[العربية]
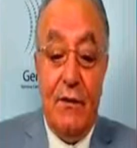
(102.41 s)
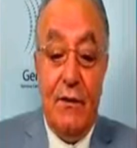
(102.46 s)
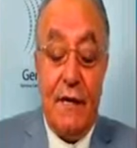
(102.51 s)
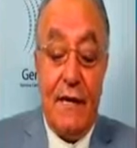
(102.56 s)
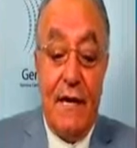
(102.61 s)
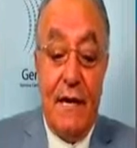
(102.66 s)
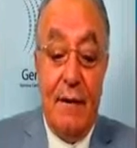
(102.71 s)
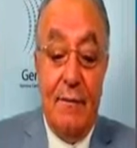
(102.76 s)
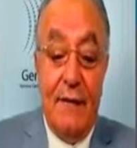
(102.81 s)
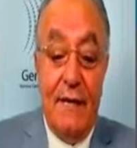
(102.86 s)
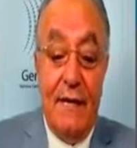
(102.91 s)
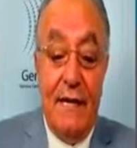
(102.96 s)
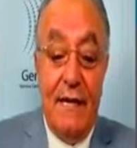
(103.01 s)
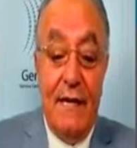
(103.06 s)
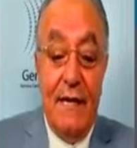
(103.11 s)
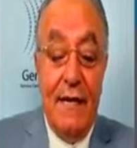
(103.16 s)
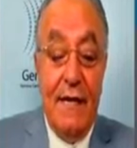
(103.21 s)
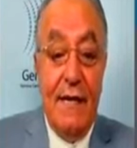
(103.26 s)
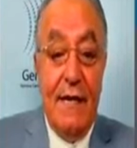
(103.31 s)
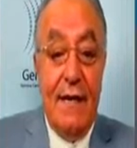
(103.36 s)

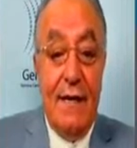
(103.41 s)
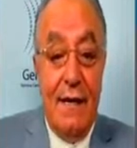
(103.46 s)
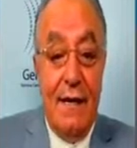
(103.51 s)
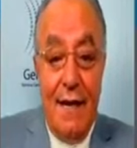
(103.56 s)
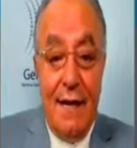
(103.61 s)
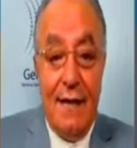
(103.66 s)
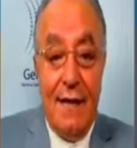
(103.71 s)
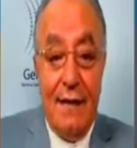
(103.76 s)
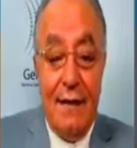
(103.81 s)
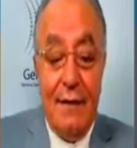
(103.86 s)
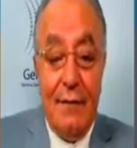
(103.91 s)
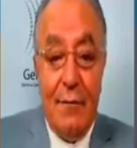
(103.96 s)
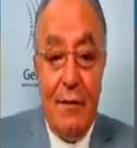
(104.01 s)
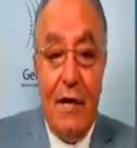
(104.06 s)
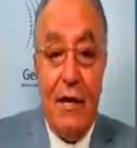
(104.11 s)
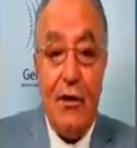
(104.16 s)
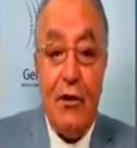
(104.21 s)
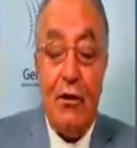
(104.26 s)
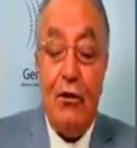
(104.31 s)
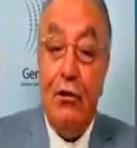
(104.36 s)
وكاملة لكن
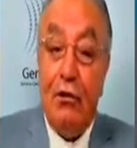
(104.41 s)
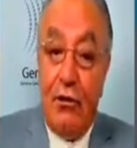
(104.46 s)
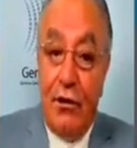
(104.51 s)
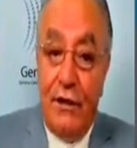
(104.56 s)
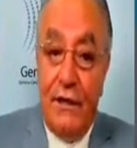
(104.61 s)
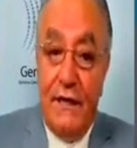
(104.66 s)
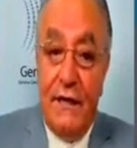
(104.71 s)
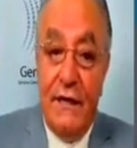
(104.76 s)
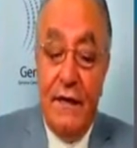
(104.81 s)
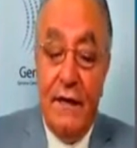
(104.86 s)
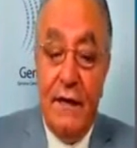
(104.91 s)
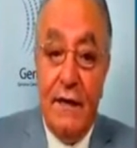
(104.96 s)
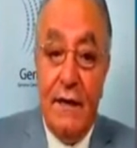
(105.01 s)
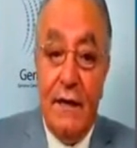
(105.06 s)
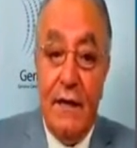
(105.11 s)
ما يقلقني